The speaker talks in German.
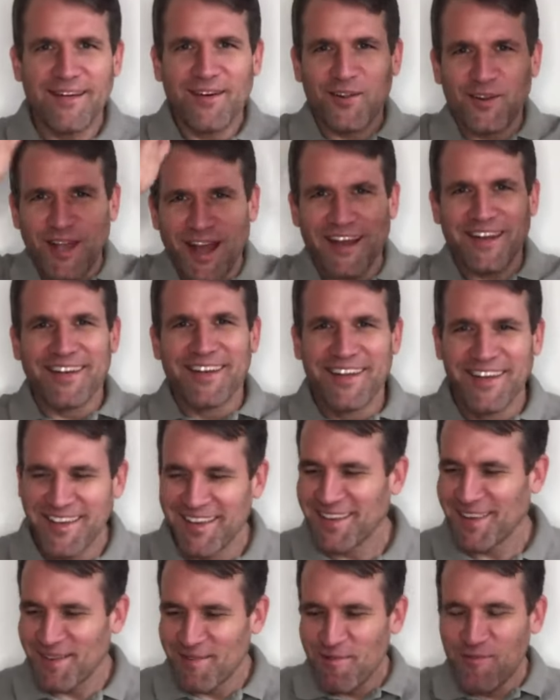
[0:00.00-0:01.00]
Und dann
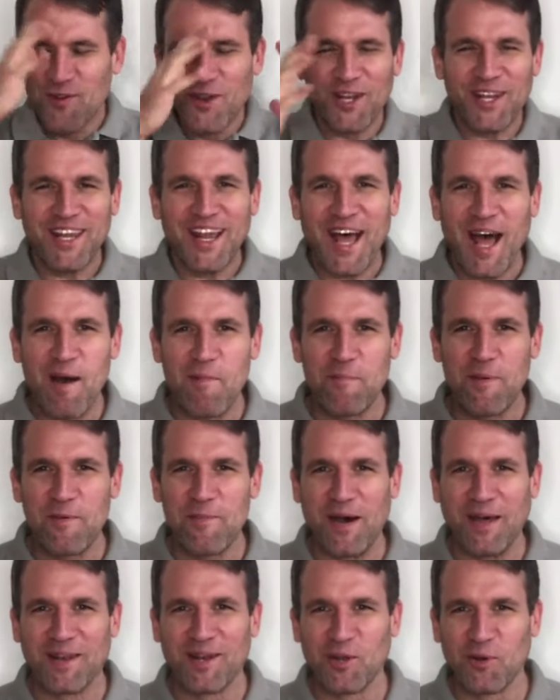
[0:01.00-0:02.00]
würde der
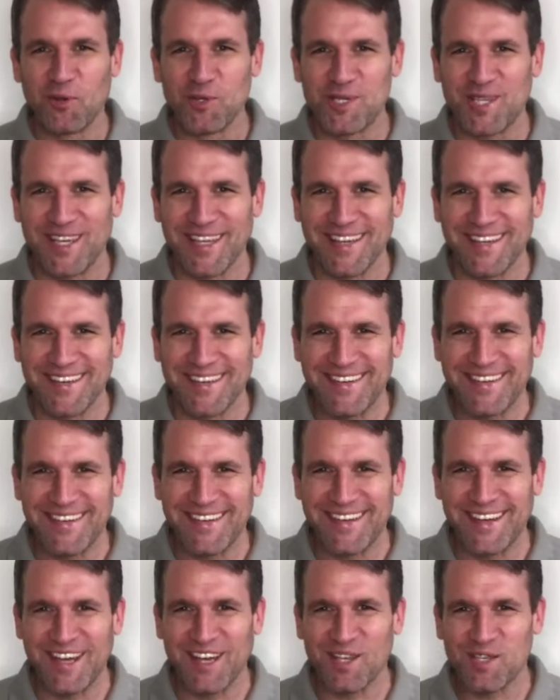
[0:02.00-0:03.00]
Hampelmann losgehen.
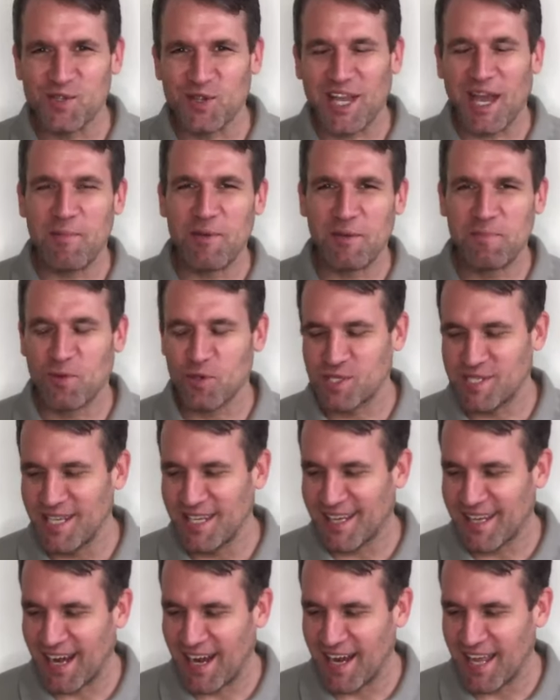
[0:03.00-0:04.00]
Ja, sogar mit
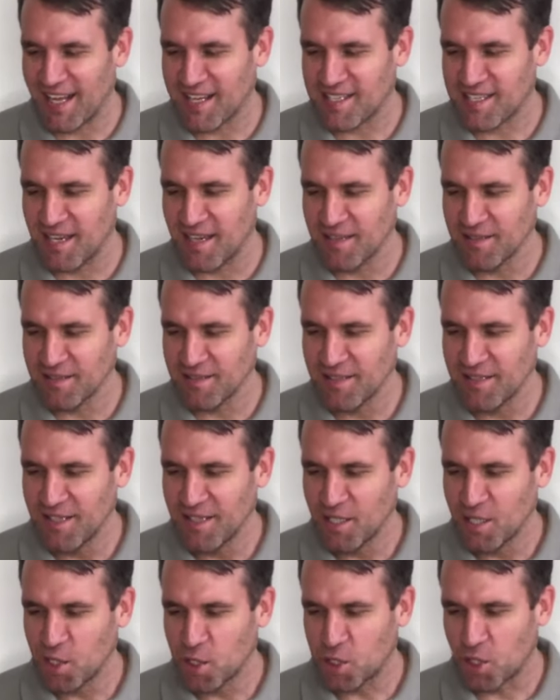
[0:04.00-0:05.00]
Musik. Alexa,
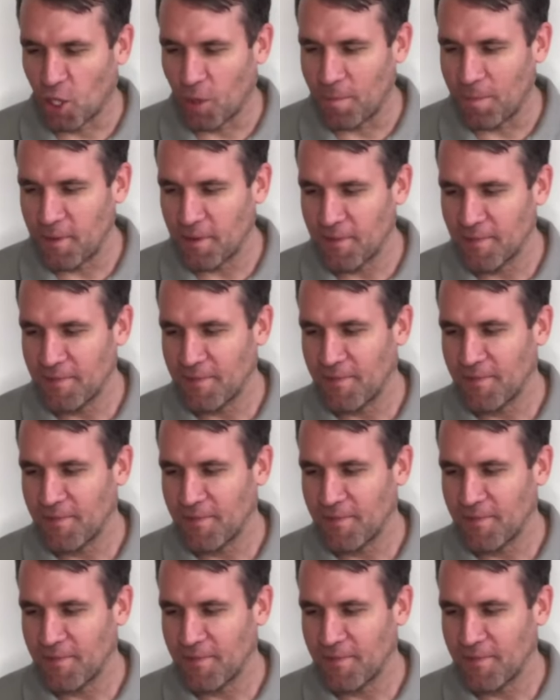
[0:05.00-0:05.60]
stopp.